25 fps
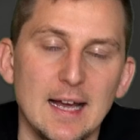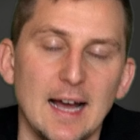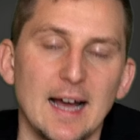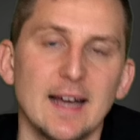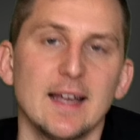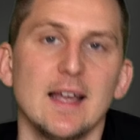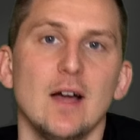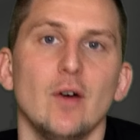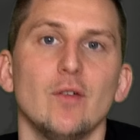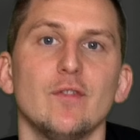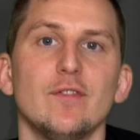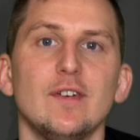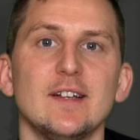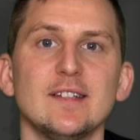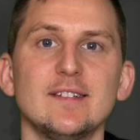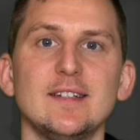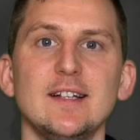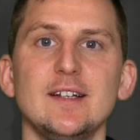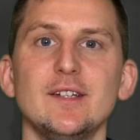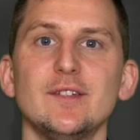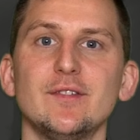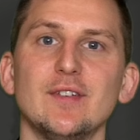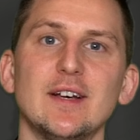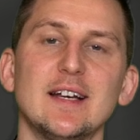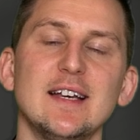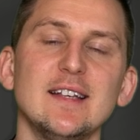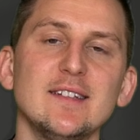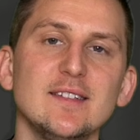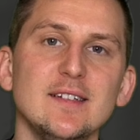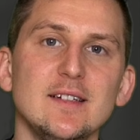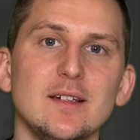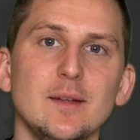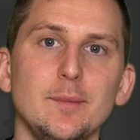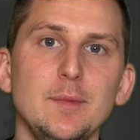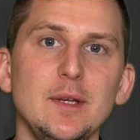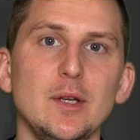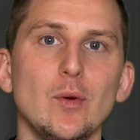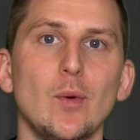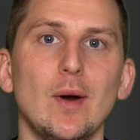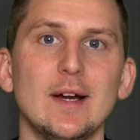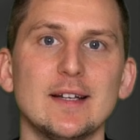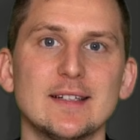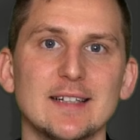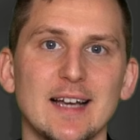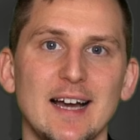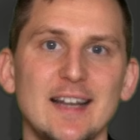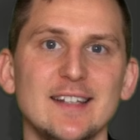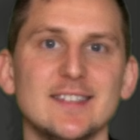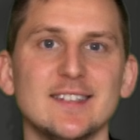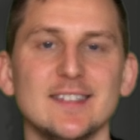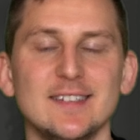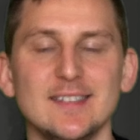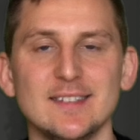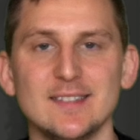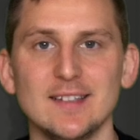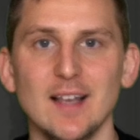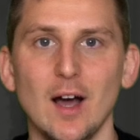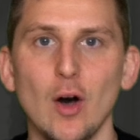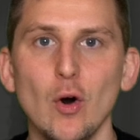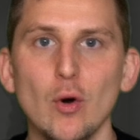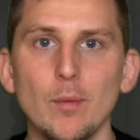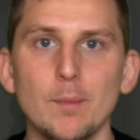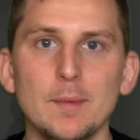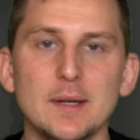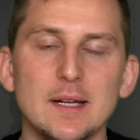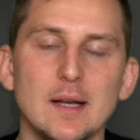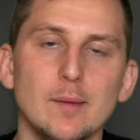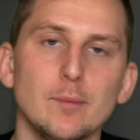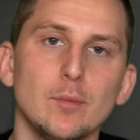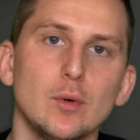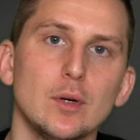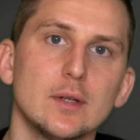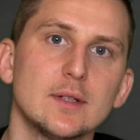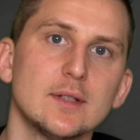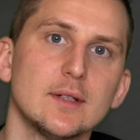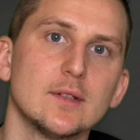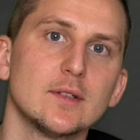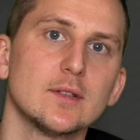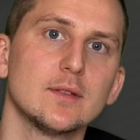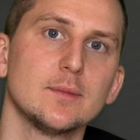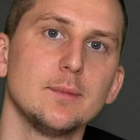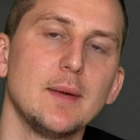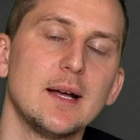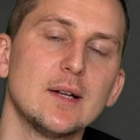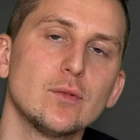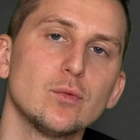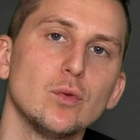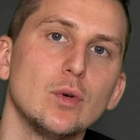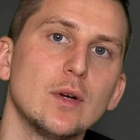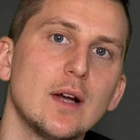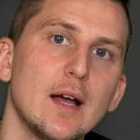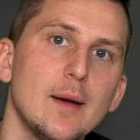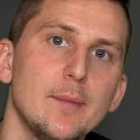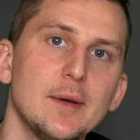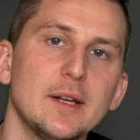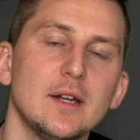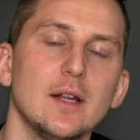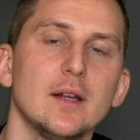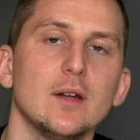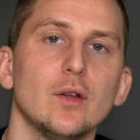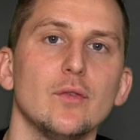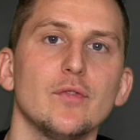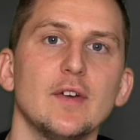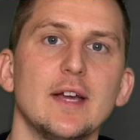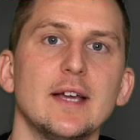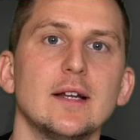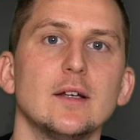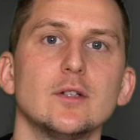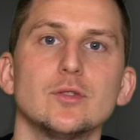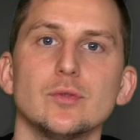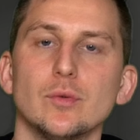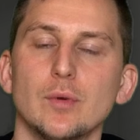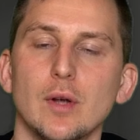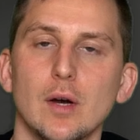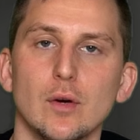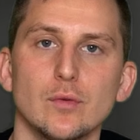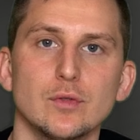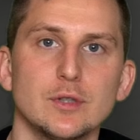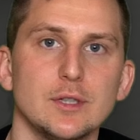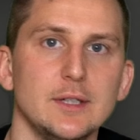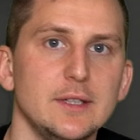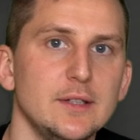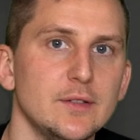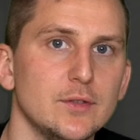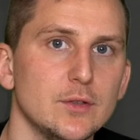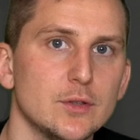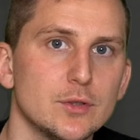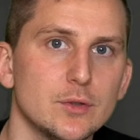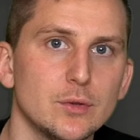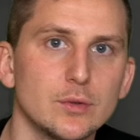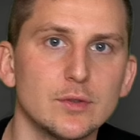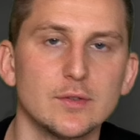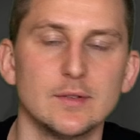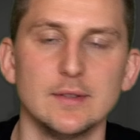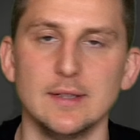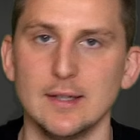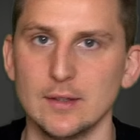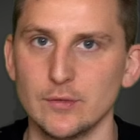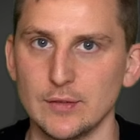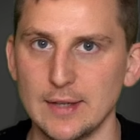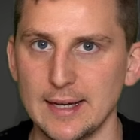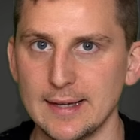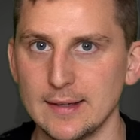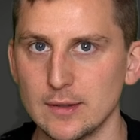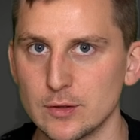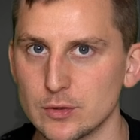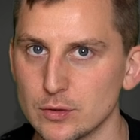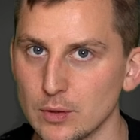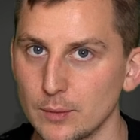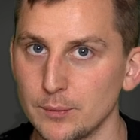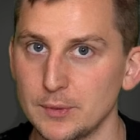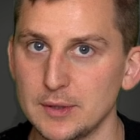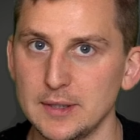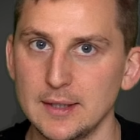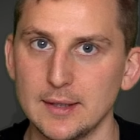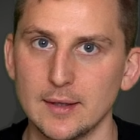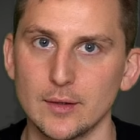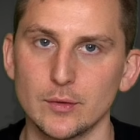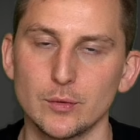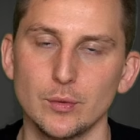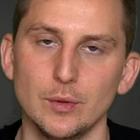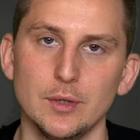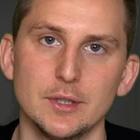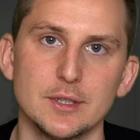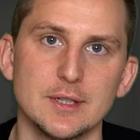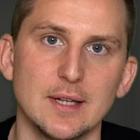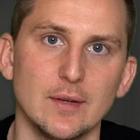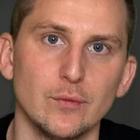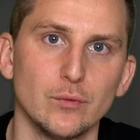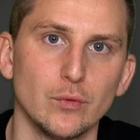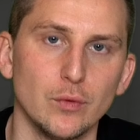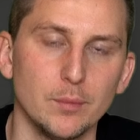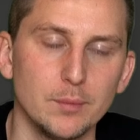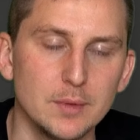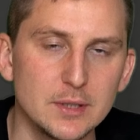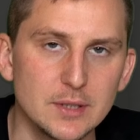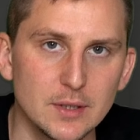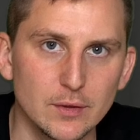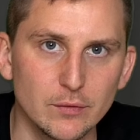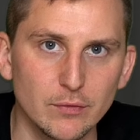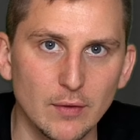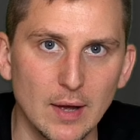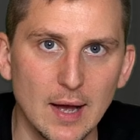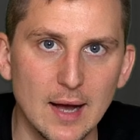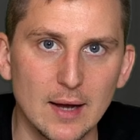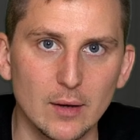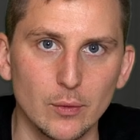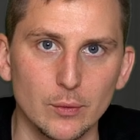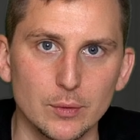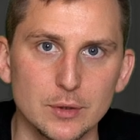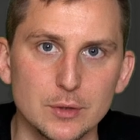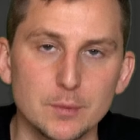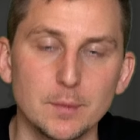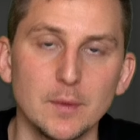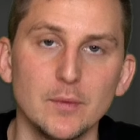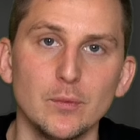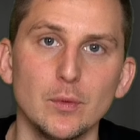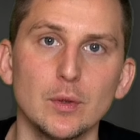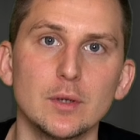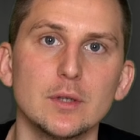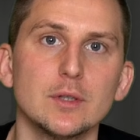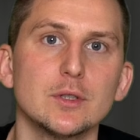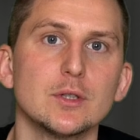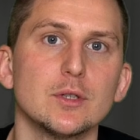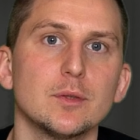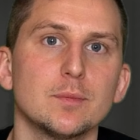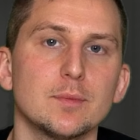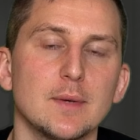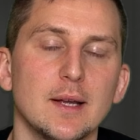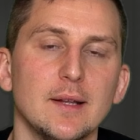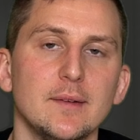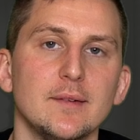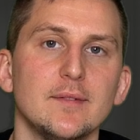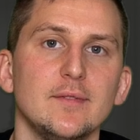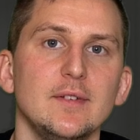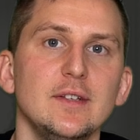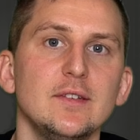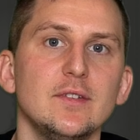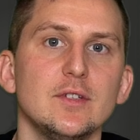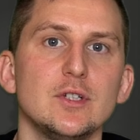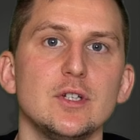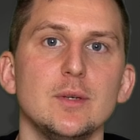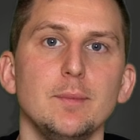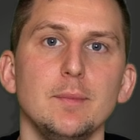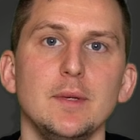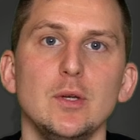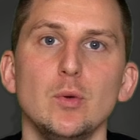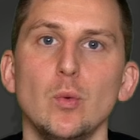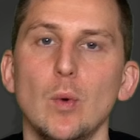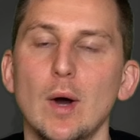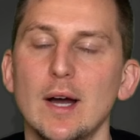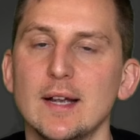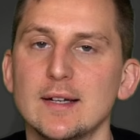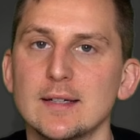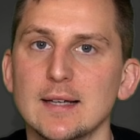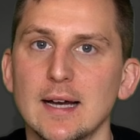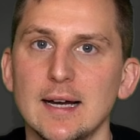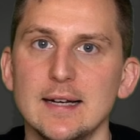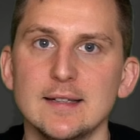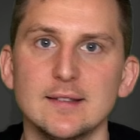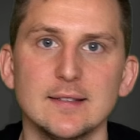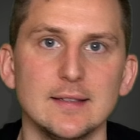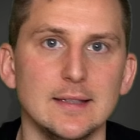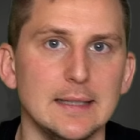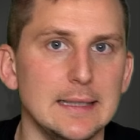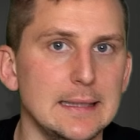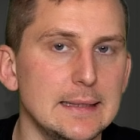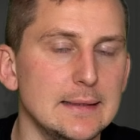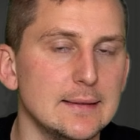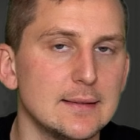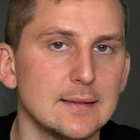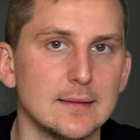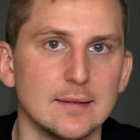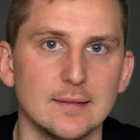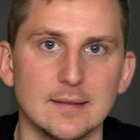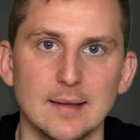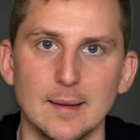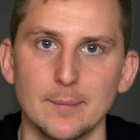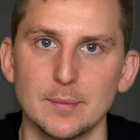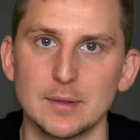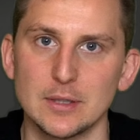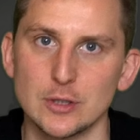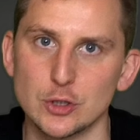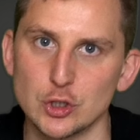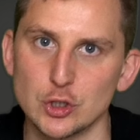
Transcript: Ach ja, und fast hätte ich es vergessen, die MIUI 13 ist ja auch mit an Bord. Das Smartphone kann man dann auf Englisch oder auf Chinesisch nutzen. Also Englisch kommt hier natürlich dann für mich in Frage und ich bin wirklich gespannt, wie sich die MIUI 13 insgesamt